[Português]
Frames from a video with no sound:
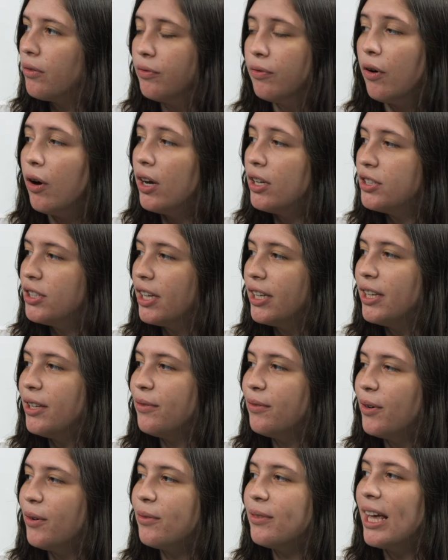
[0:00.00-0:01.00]
forte a
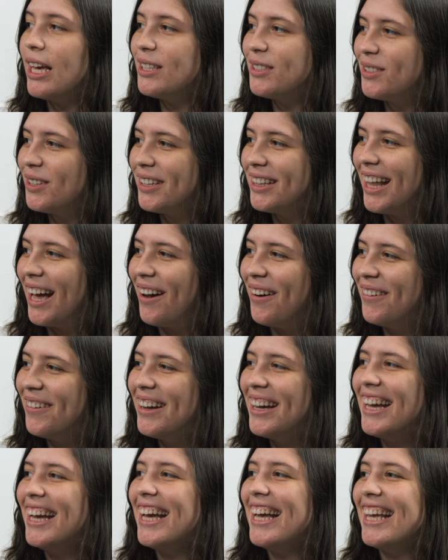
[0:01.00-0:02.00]
nível
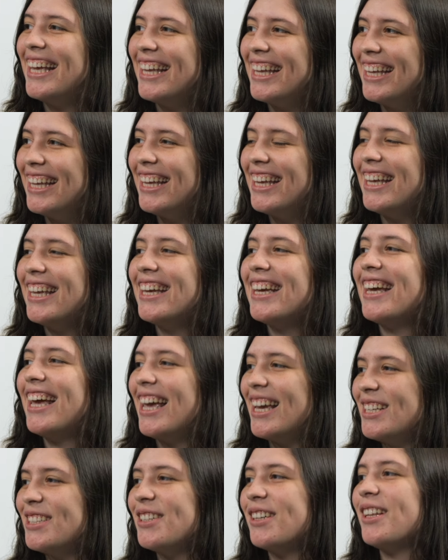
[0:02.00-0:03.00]
nacional e
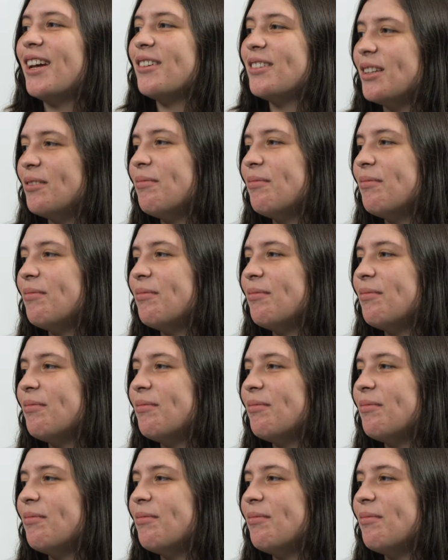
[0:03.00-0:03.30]
regional